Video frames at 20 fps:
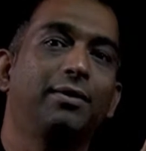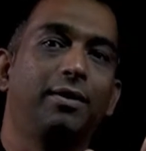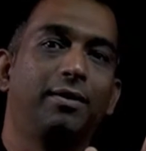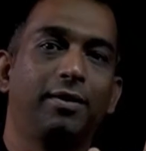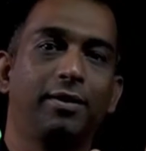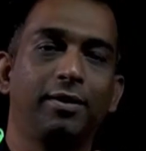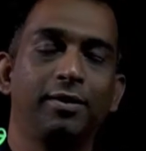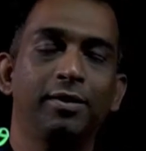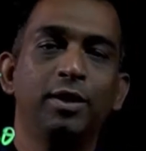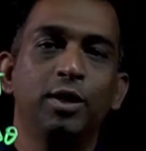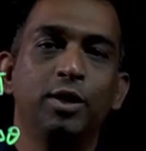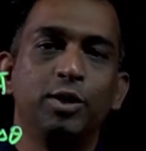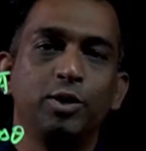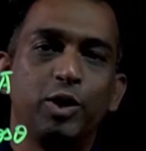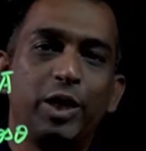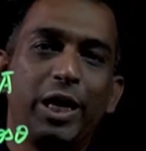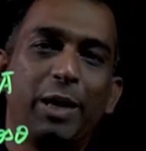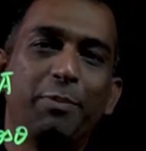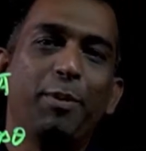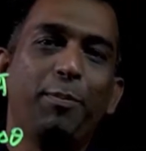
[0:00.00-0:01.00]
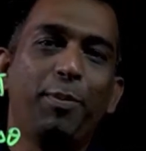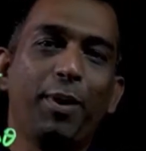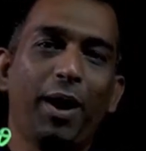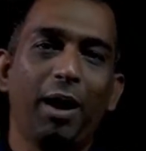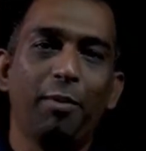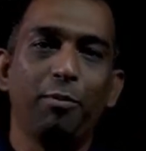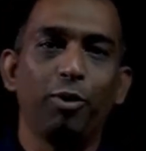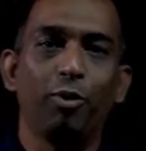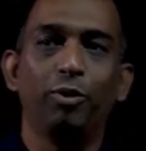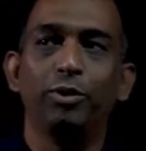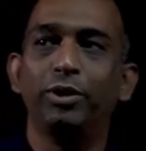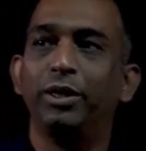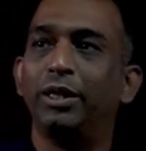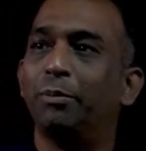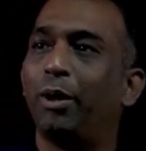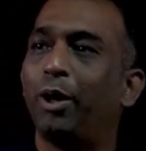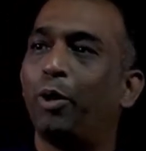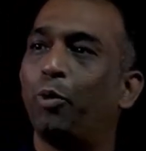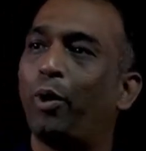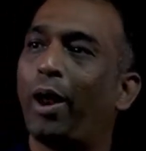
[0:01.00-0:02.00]
தள்ளுறாரு ஸோ எப்பப்பெல்லாம் நமக்கு வந்து இந்த
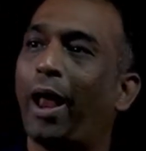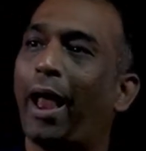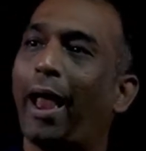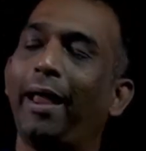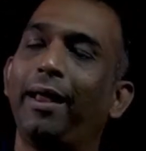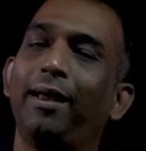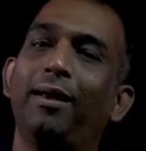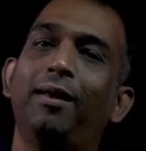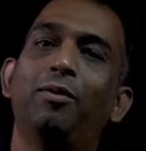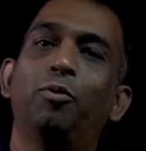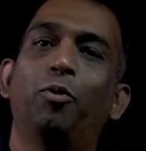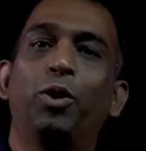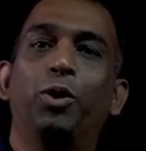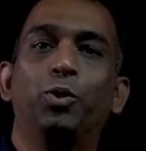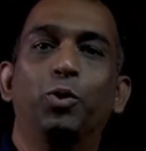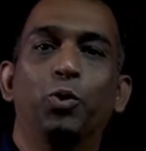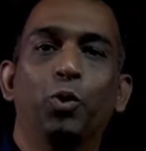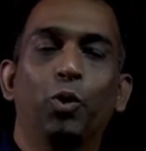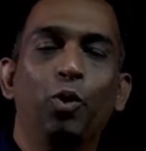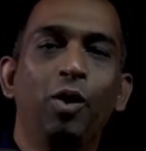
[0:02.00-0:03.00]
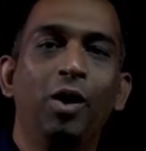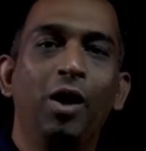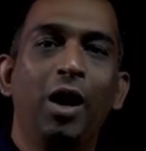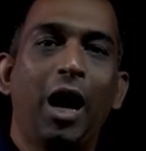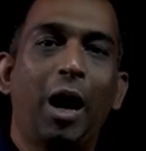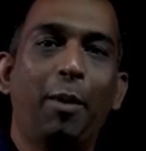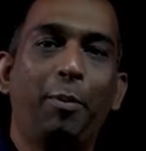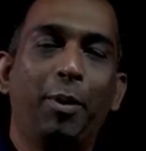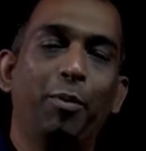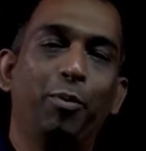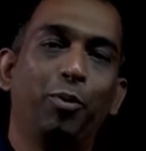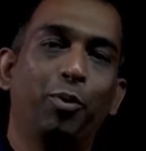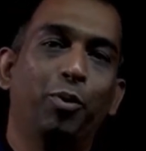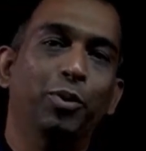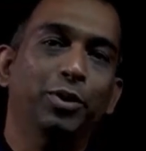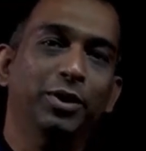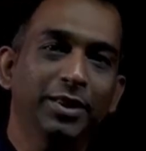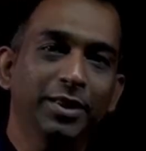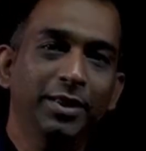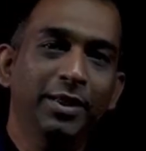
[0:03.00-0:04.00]
மாதிரி ஒரு ஆங்கிள் வருதோ அப்போ நமக்கு
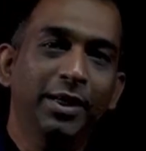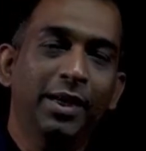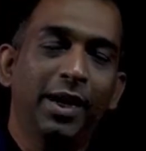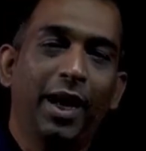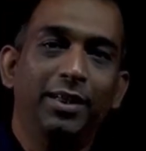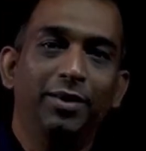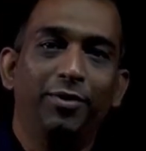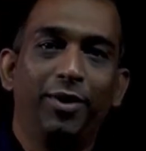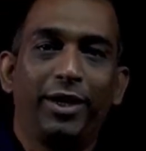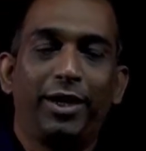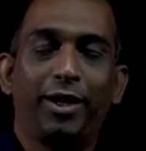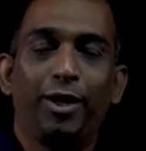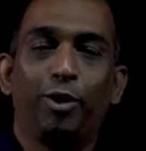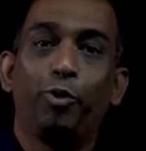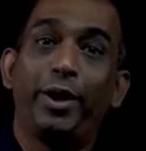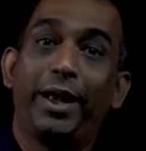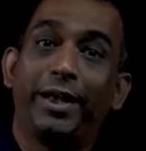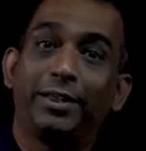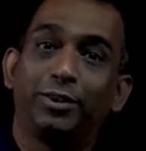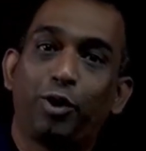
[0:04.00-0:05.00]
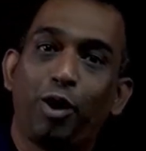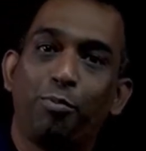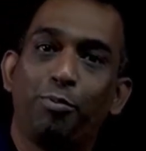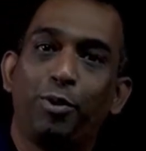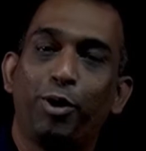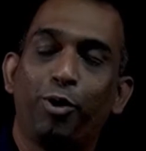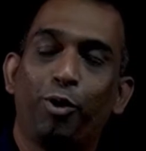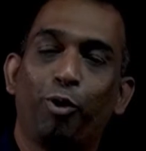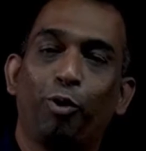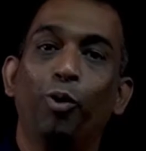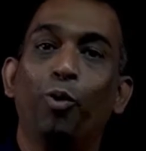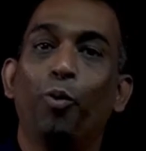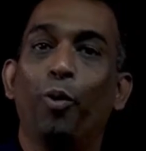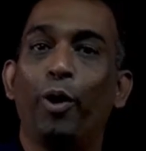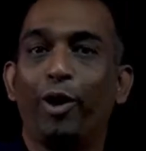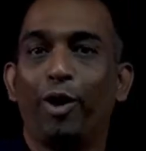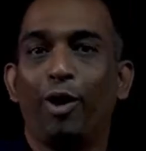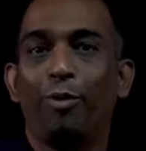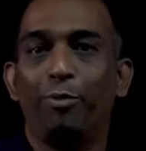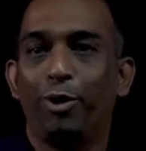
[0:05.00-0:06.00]
வந்து அந்த வெக்டருக்கு ஒரு எக்ஸ் காம்பனெண்ட் இருக்கும்
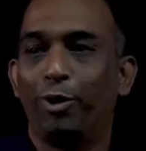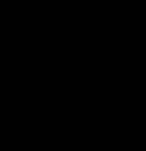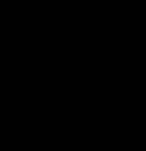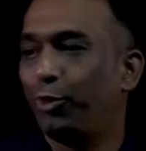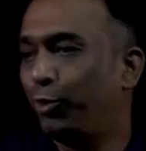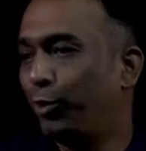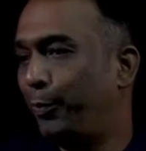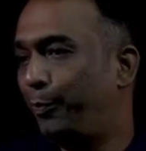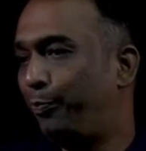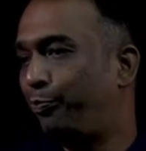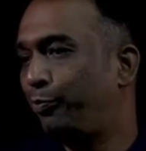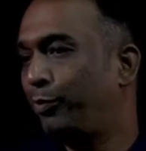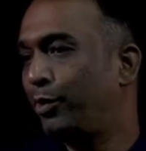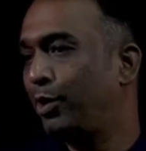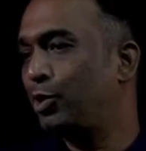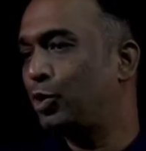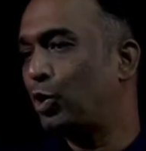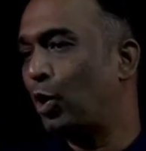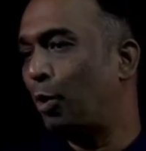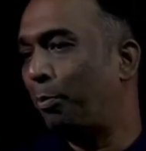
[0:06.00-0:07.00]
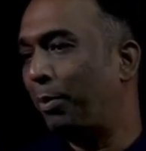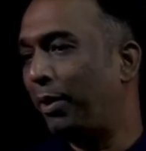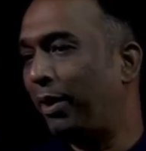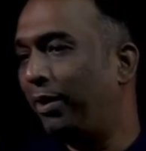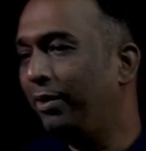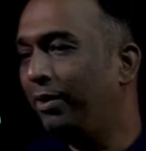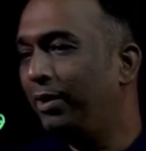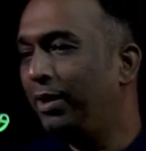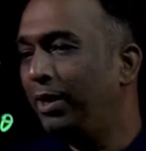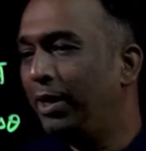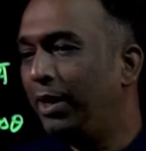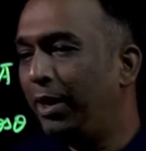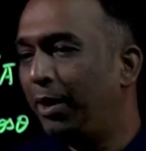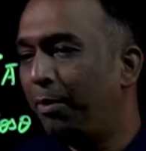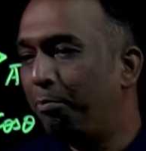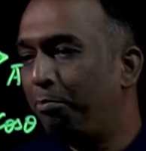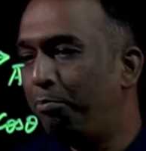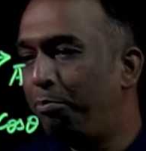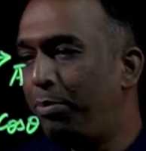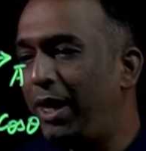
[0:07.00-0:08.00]
ஒய் காம்பனெண்ட் இருக்கும் ஸோ அப்போ
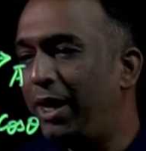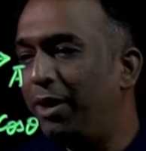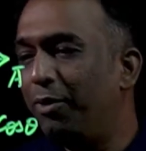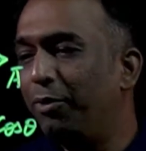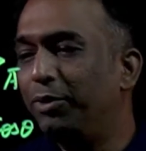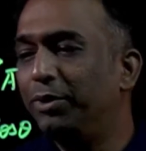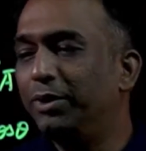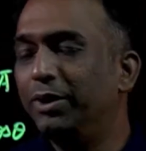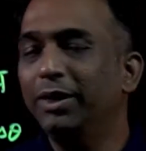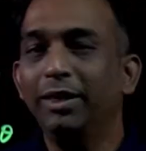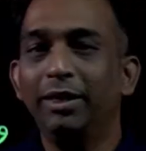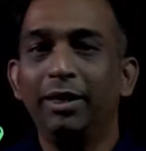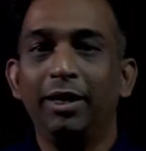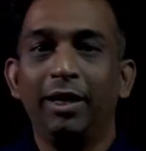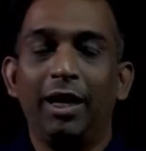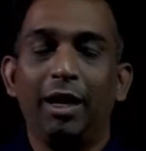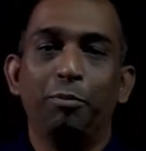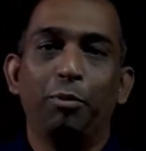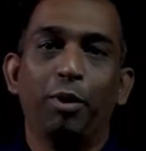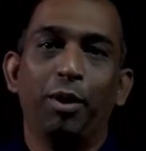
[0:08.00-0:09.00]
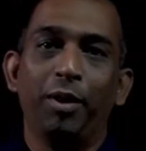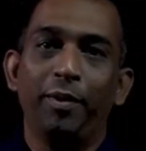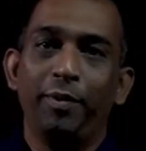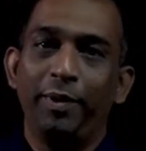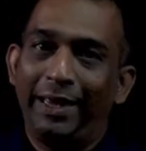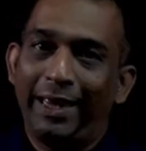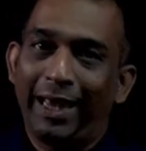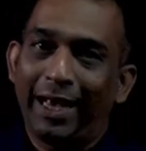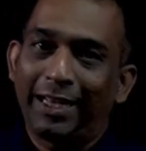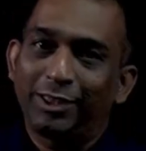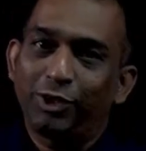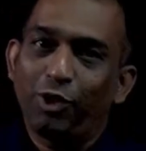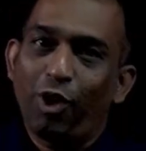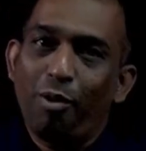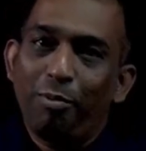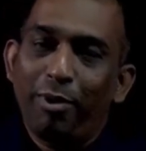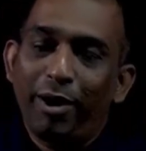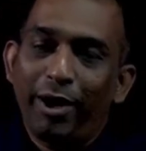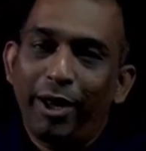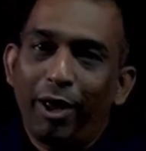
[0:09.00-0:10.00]
பியை வந்து நம்ம எக்ஸ்
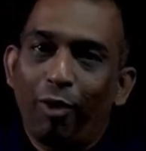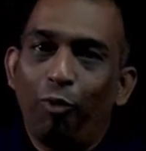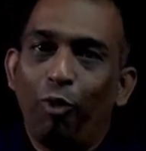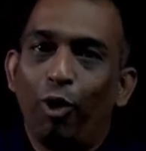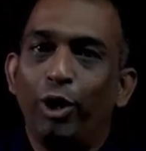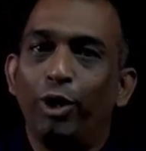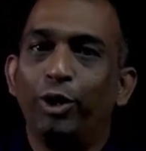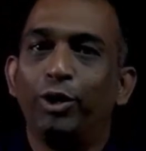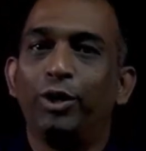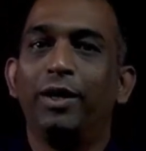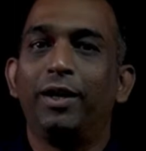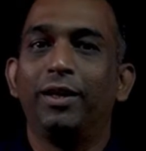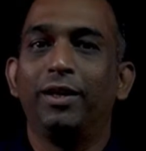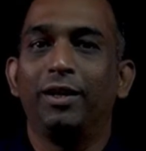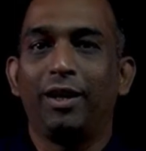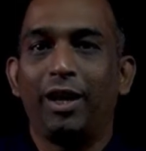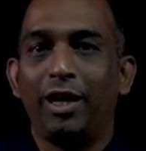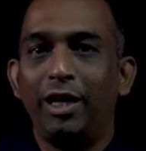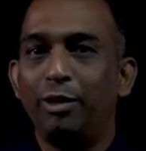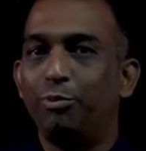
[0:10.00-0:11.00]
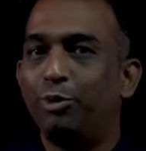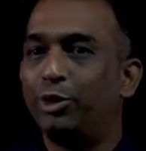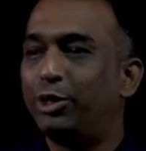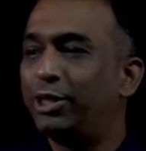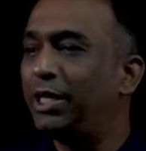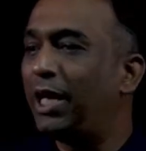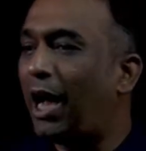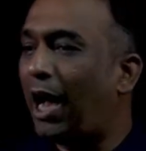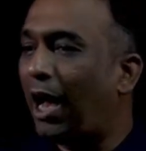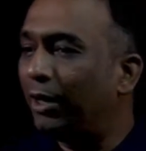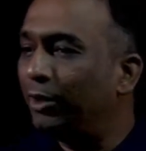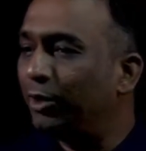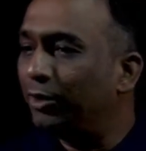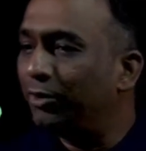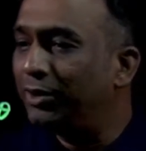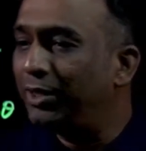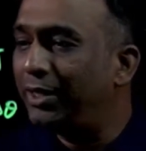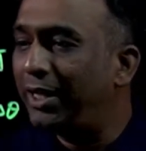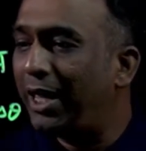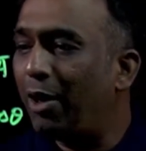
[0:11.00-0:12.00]
காம்பனெண்ட் எவ்வளோ இருக்குன்றதை கண்டுபிடிச்சி அதை
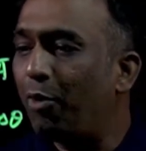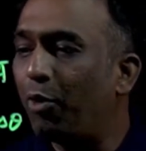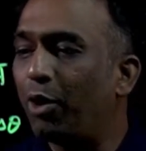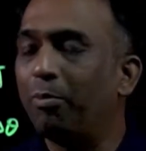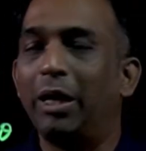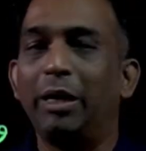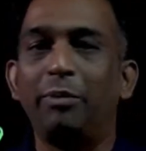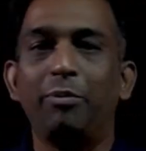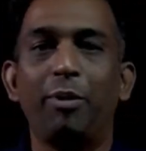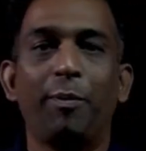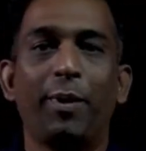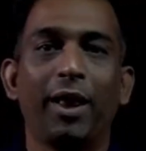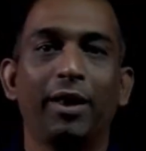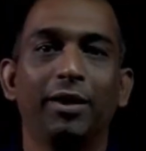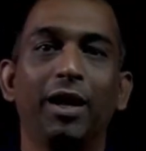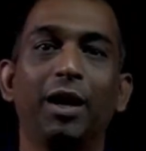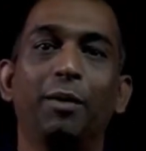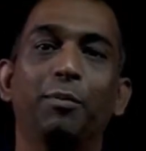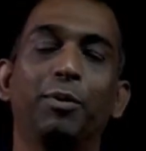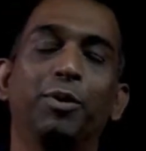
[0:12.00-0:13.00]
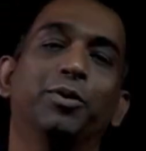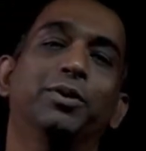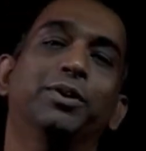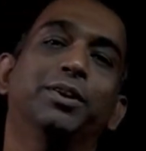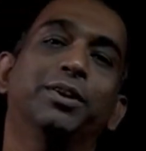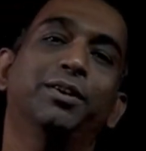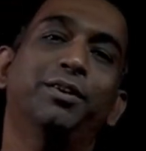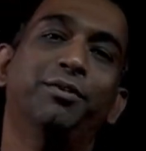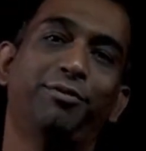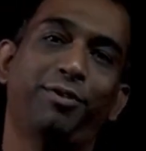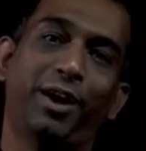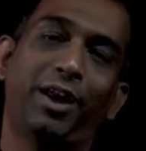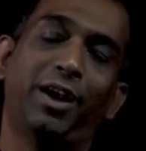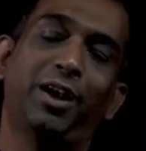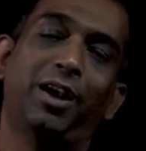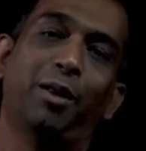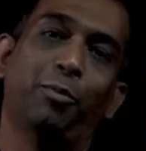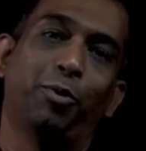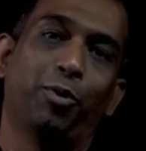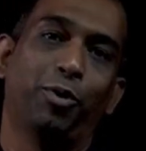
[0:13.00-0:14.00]
வந்து ஏவோட மல்டிப்ளை பண்ணால் தான் நமக்கு வந்து
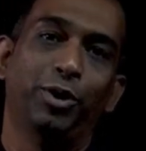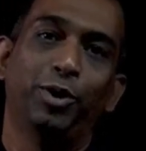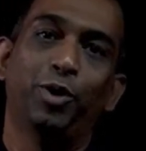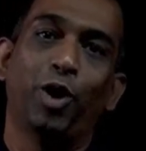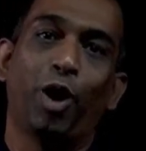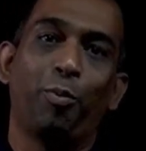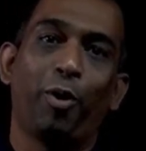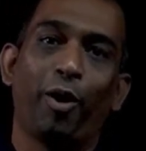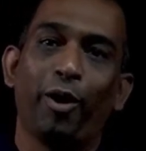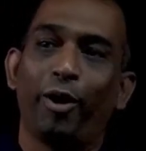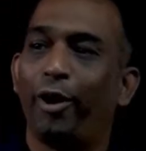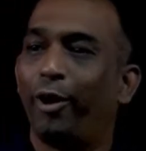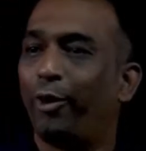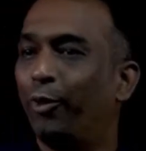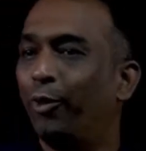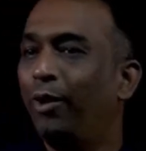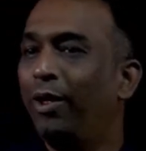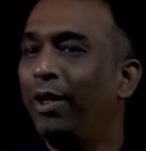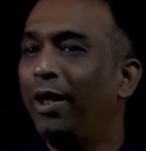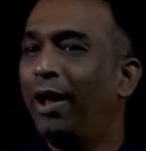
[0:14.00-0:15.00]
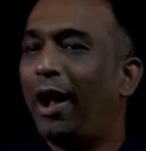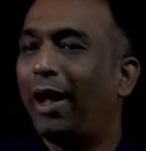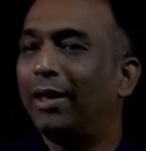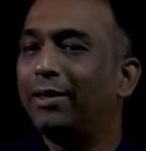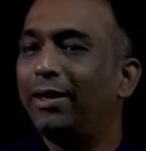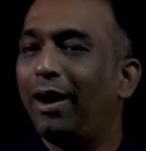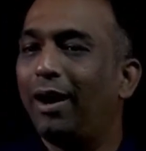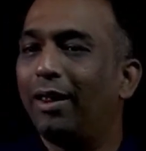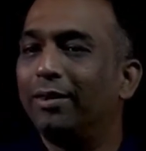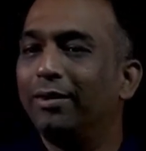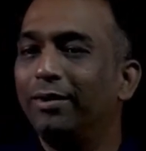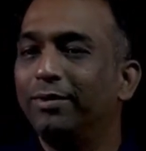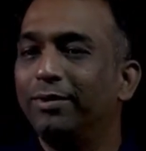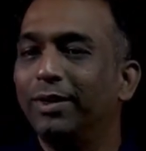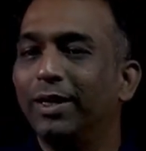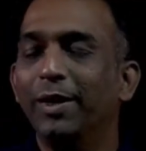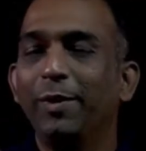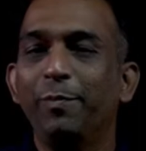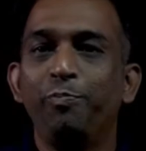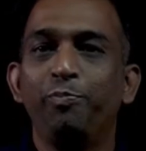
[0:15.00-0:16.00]
ஃபைனல் நமக்கு வந்து டாட் ப்ராடக்ட் கிடைக்கும் அதனால தான்
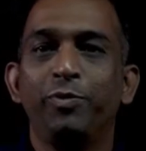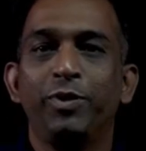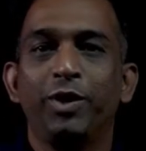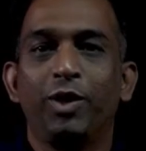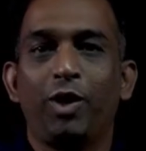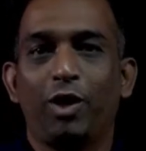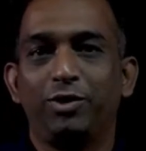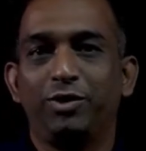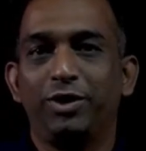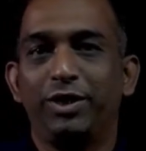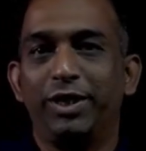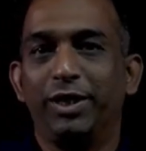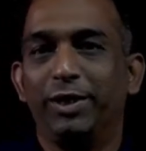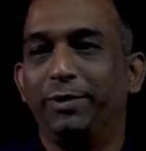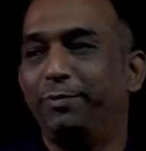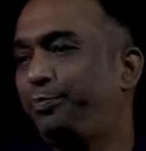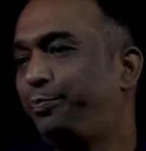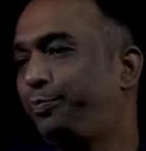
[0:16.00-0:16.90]
இந்த காஸ்திட்டா